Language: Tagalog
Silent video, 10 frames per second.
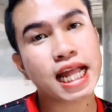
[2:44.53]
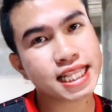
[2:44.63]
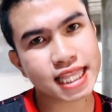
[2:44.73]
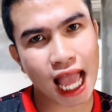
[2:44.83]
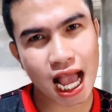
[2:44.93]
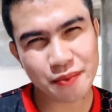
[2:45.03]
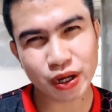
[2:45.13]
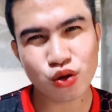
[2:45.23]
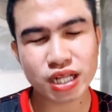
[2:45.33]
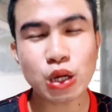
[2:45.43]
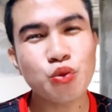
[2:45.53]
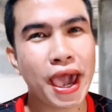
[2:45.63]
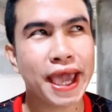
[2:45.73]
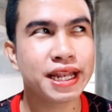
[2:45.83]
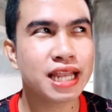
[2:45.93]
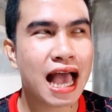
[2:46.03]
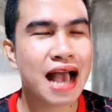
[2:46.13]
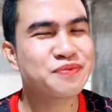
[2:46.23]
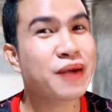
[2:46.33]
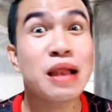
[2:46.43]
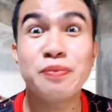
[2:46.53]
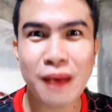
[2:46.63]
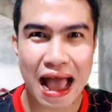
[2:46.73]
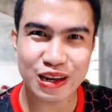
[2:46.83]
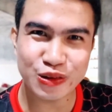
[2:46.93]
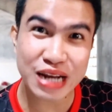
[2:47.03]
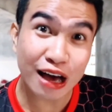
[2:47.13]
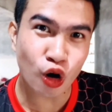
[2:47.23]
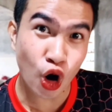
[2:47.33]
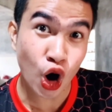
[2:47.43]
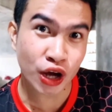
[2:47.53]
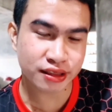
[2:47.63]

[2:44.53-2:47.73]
tanga baro nga tawen, agbalbaliw na kon.